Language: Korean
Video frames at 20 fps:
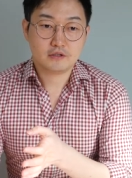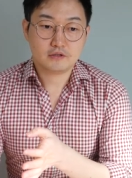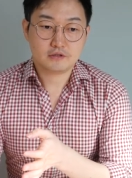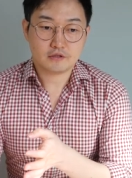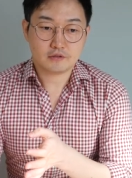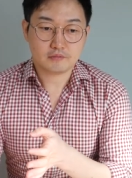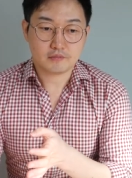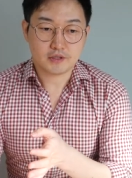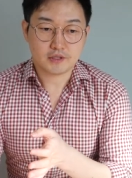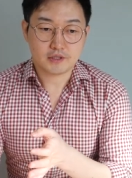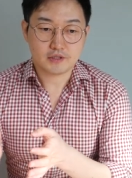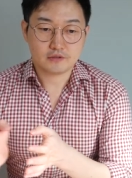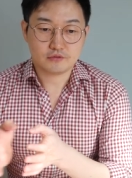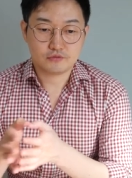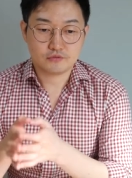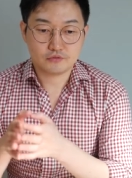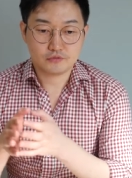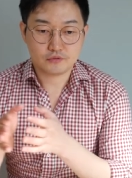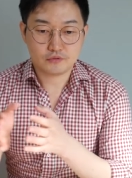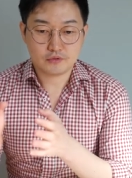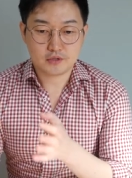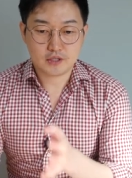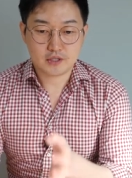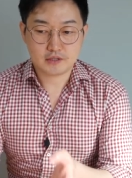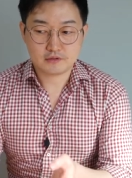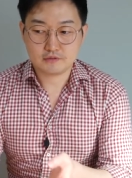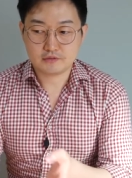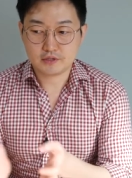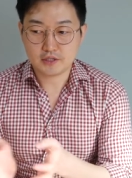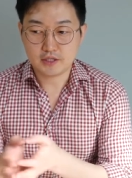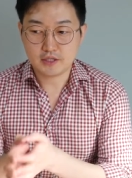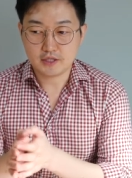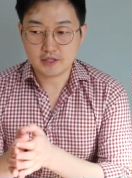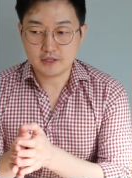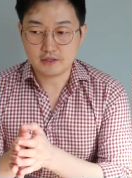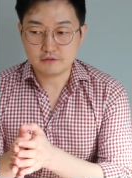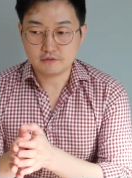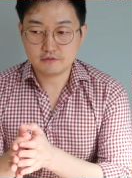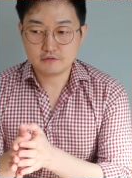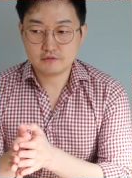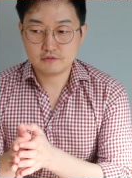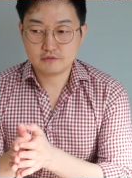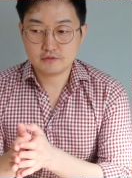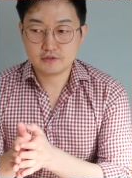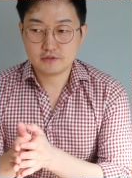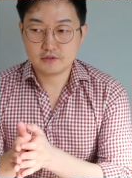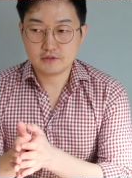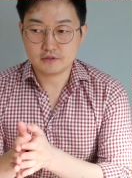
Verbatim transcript: 정말 중요하고 생각하고